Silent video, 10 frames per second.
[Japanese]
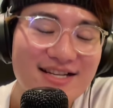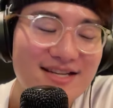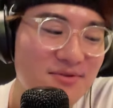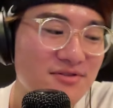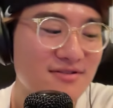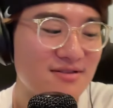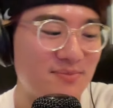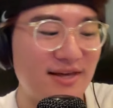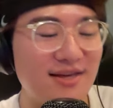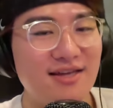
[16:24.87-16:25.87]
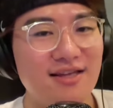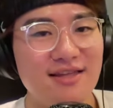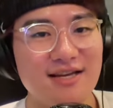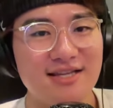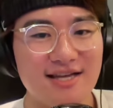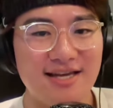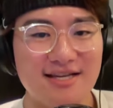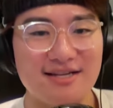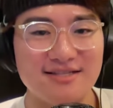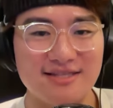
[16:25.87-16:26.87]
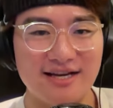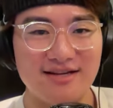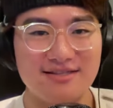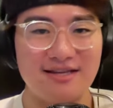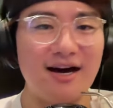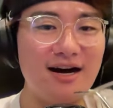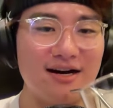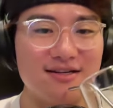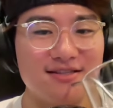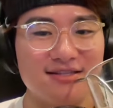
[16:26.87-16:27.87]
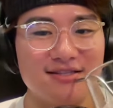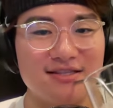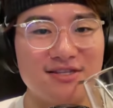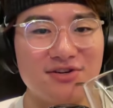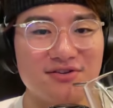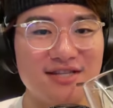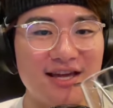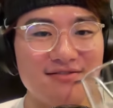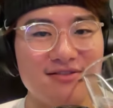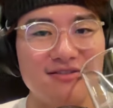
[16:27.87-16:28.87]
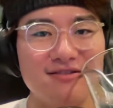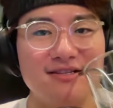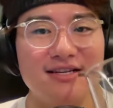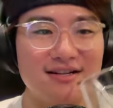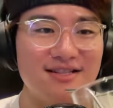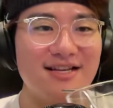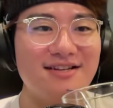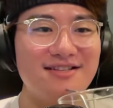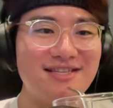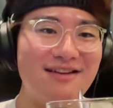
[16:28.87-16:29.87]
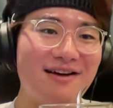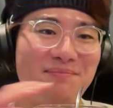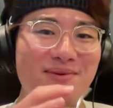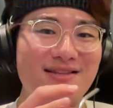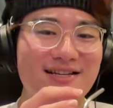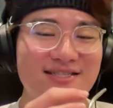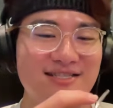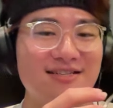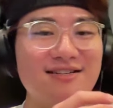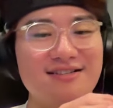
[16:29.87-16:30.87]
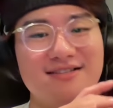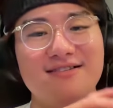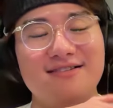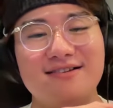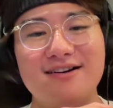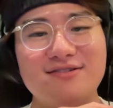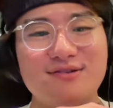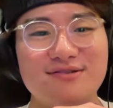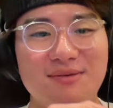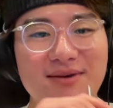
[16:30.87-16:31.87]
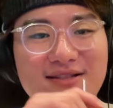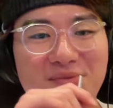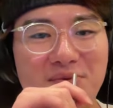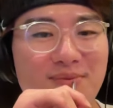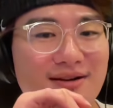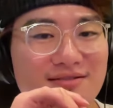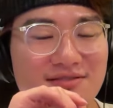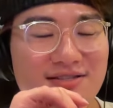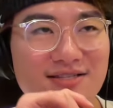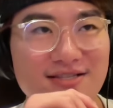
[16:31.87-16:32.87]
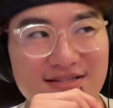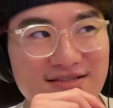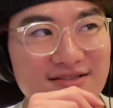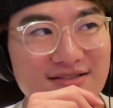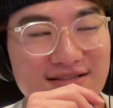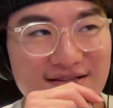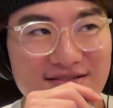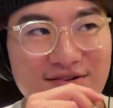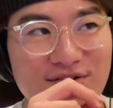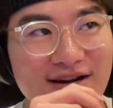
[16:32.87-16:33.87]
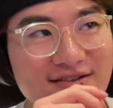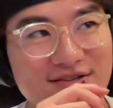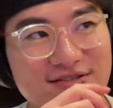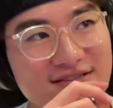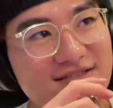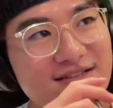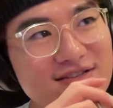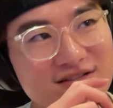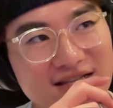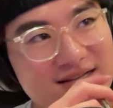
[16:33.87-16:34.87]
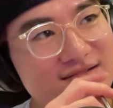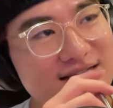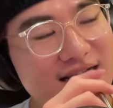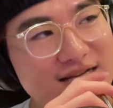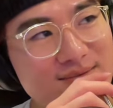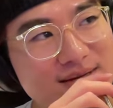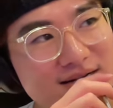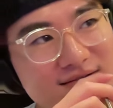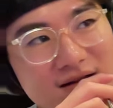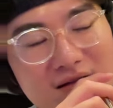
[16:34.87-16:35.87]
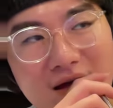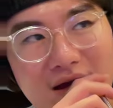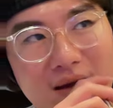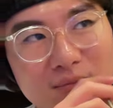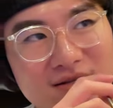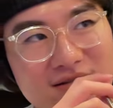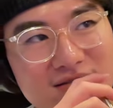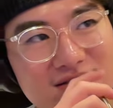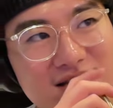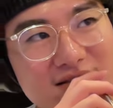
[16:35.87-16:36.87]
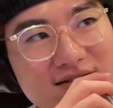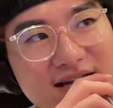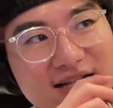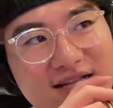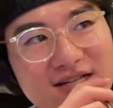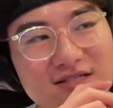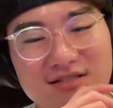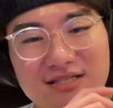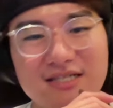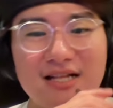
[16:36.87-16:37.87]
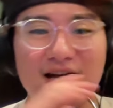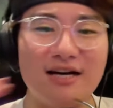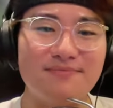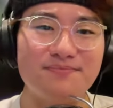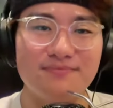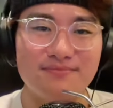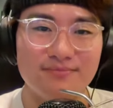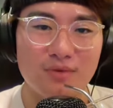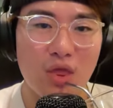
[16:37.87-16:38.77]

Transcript: しかもこのグループ平気がないからだ、さ、強くね普通に。で、JYP だし、韓国のイベントも呼ばれるし、紅白今年はどうなんだろうな呼ばれるかな無理そうだけど来年出てほしいなうん。